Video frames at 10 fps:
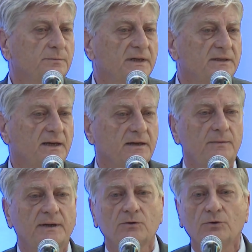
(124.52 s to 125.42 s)
va a estar
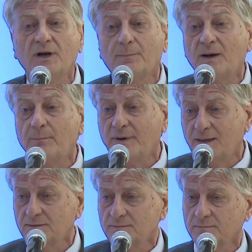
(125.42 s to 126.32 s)
el Banco de La
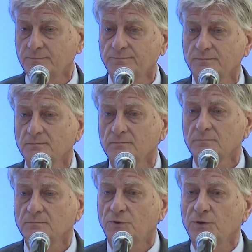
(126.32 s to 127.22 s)
Pampa
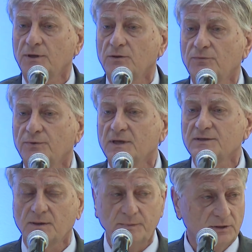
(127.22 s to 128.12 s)
poniendo
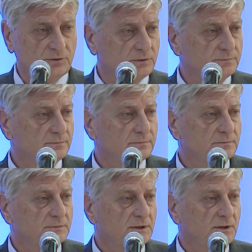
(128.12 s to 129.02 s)
financiamiento,
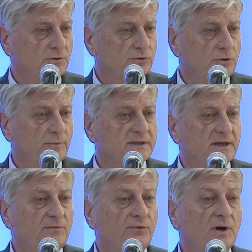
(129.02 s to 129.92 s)
no solo va a
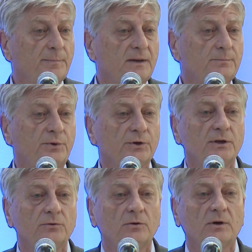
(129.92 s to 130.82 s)
estar el Fogapam
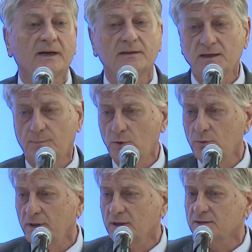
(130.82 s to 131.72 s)
poniendo garantías
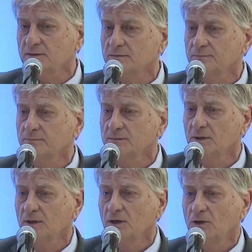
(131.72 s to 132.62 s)
públicas,
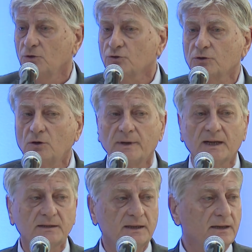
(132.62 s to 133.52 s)
no solo van
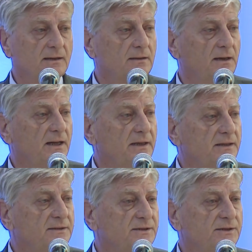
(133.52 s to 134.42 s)
a estar la ley
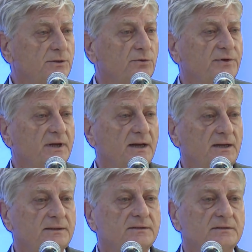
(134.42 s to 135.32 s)
de incentivos
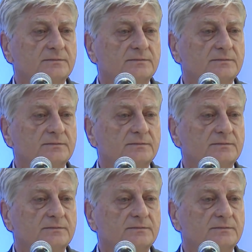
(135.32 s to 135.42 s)
fiscales